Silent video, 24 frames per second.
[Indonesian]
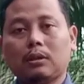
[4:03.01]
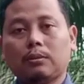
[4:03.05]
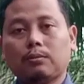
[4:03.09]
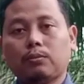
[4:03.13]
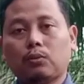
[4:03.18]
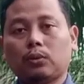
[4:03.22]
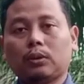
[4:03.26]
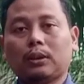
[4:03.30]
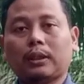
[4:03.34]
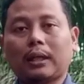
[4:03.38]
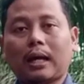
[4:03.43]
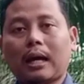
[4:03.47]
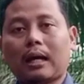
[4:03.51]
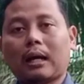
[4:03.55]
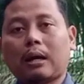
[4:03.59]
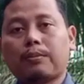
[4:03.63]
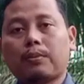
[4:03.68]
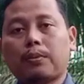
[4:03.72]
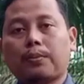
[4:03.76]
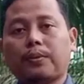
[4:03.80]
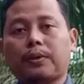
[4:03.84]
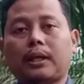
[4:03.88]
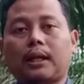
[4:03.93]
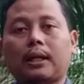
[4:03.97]
mutiara
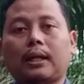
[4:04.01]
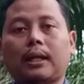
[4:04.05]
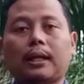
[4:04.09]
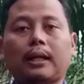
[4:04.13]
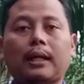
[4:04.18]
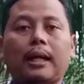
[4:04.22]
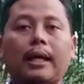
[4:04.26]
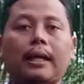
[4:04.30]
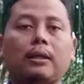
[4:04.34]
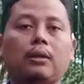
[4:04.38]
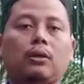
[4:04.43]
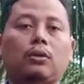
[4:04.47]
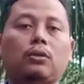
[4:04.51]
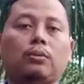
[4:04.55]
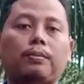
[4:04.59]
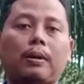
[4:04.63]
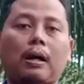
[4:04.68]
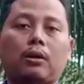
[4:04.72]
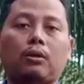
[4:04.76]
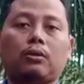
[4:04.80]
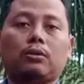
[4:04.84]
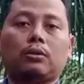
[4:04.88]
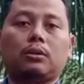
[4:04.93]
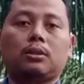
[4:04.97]
pupuk dan lain-lain itu
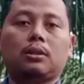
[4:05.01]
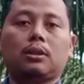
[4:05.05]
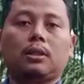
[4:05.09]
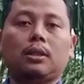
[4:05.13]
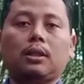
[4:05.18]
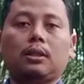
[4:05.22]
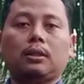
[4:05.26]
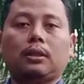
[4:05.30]
bagus